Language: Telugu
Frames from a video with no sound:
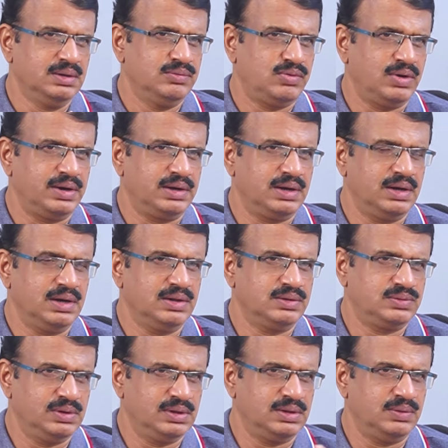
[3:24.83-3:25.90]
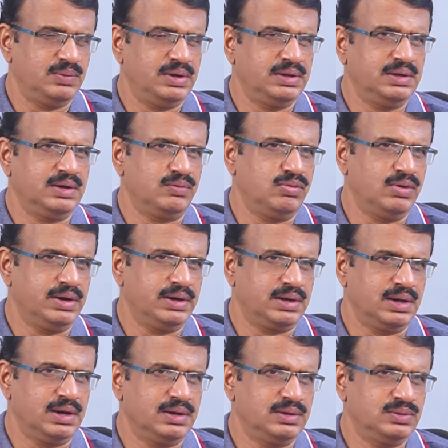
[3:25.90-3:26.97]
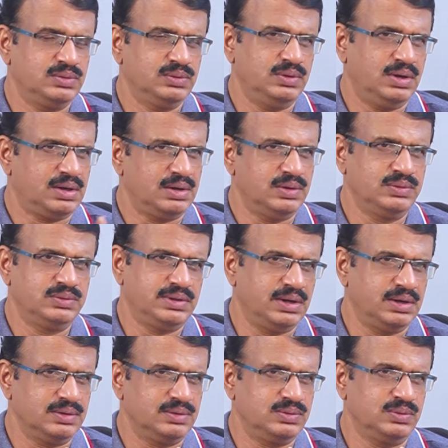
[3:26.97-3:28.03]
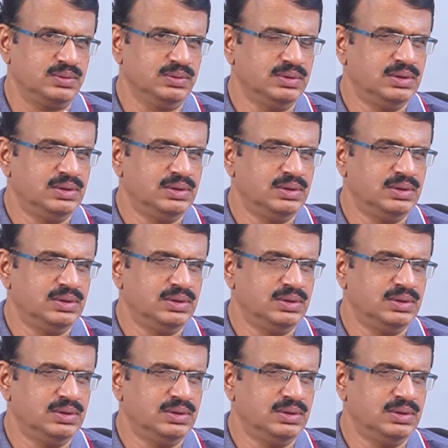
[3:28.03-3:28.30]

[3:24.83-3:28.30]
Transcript: ఫ్లైట్లో వెళ్ళొచ్చు లేదా వైజాగ్ ఫ్లైట్కి వెళ్ళొచ్చు అక్కడి నుంచి వెళ్ళొచ్చు